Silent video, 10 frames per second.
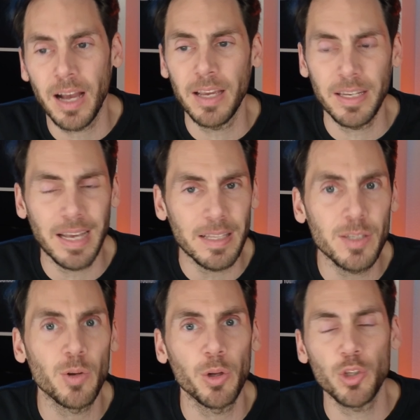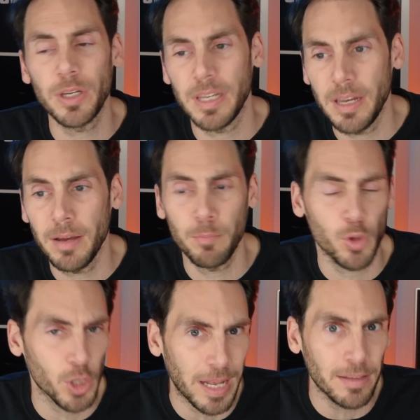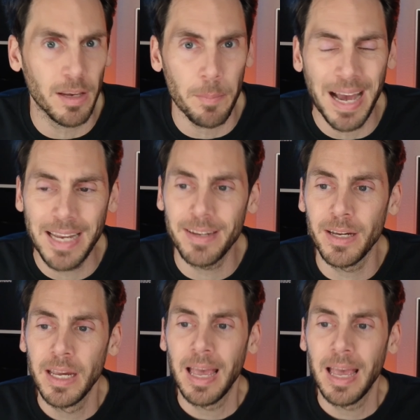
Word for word: in ganz Deutschland, jeder Stadt, Gemeinde,